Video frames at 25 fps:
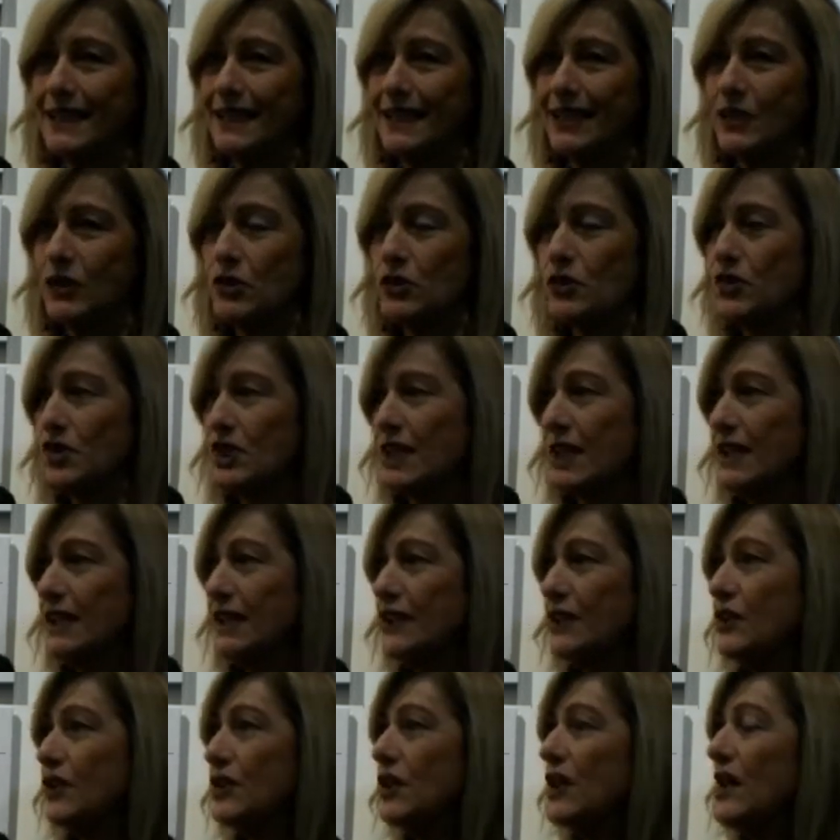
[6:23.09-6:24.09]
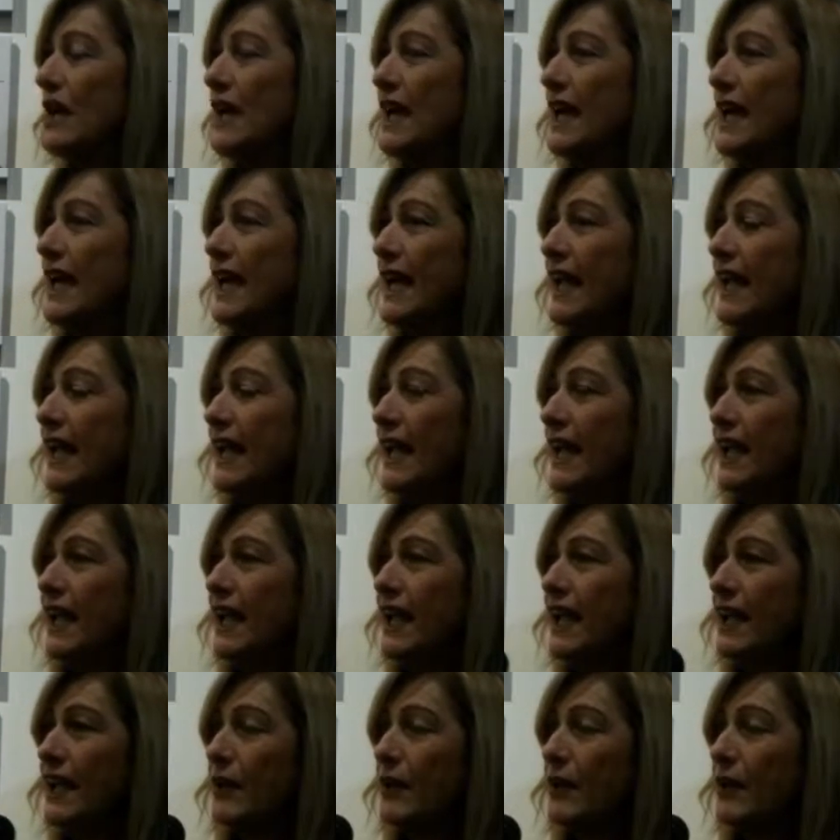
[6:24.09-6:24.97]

del concetto e,